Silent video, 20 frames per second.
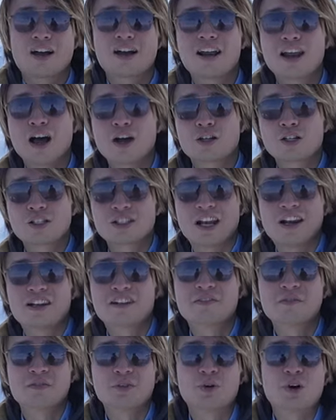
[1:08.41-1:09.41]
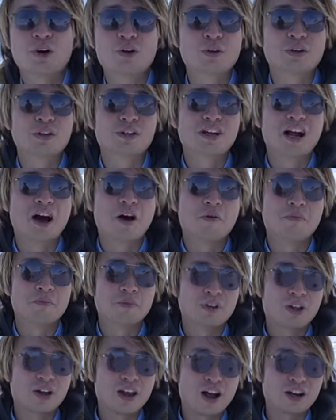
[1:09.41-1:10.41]
康老师讲了这么多，回头让我们
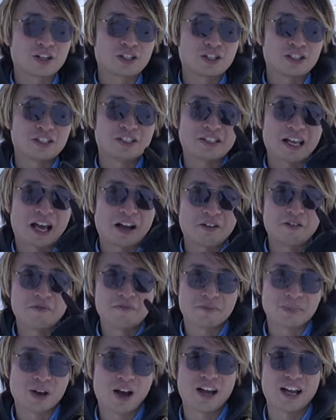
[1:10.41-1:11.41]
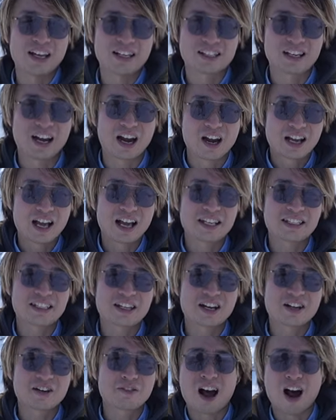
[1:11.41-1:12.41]
刘老师再给我们表演一下开
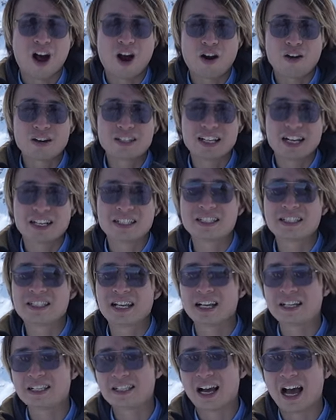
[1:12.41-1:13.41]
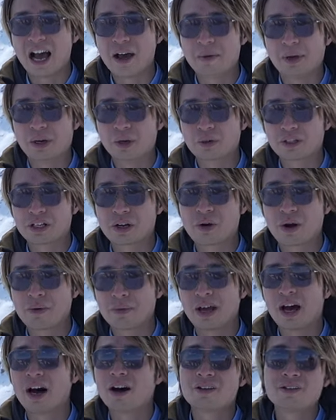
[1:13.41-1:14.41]
箱，好好详细讲一讲艾美龙这块
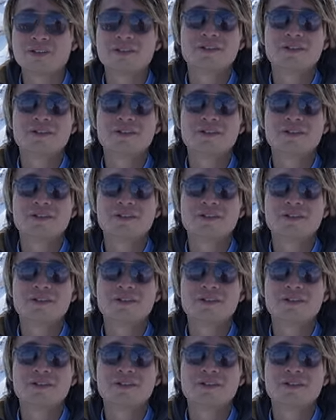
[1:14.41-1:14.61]
表。